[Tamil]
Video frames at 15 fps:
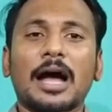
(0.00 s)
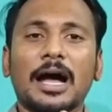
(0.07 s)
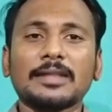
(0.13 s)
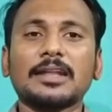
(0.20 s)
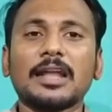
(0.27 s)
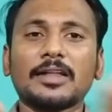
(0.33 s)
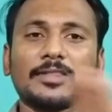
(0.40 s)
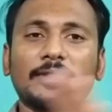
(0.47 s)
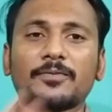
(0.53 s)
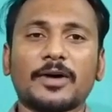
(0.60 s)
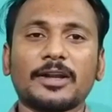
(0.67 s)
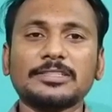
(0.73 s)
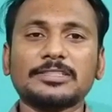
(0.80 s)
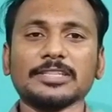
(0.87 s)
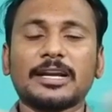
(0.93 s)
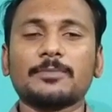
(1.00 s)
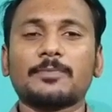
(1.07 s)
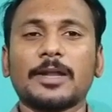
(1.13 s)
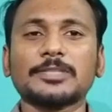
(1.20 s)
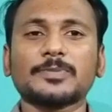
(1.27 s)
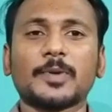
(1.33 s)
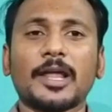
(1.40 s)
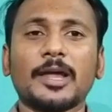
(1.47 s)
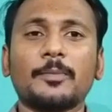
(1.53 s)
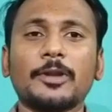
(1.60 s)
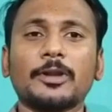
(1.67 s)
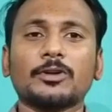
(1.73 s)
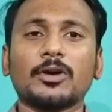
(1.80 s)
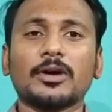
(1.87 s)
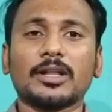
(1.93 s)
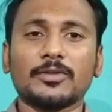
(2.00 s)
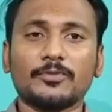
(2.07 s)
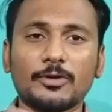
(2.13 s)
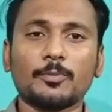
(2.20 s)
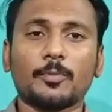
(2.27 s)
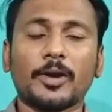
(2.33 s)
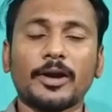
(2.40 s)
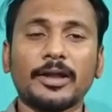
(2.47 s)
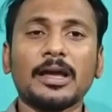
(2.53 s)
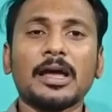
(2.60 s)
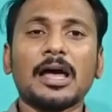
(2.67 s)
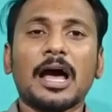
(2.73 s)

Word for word: அதில் அந்த ஃபர்னிச்சர் வச்சு நாங்கள் பிளேஸ் பண்ணால் எப்படி இருக்குங்கிறத வியூ பண்ணி